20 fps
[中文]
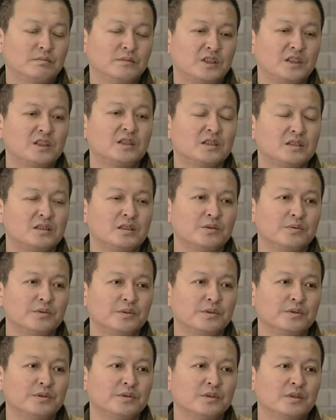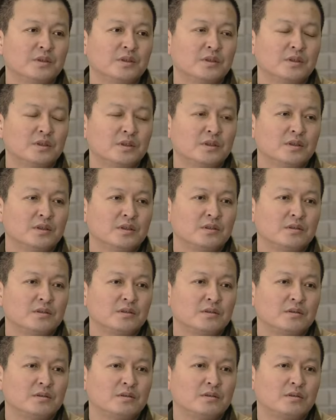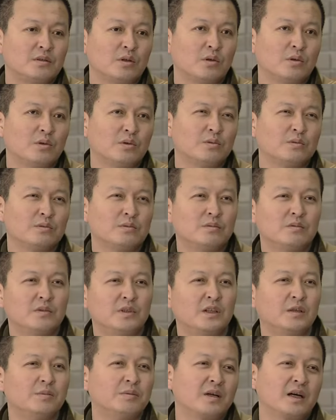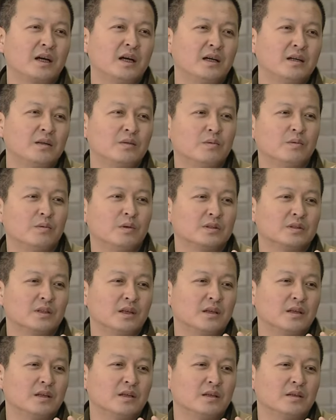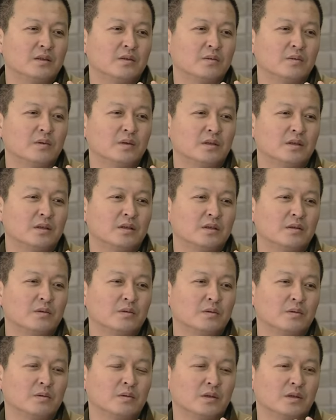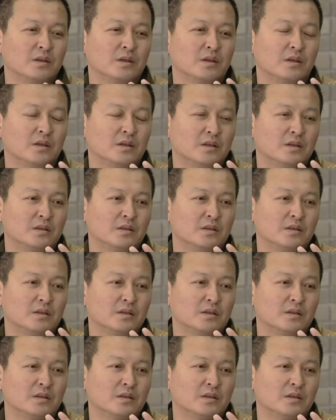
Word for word: 这些幸运都离不开我在我我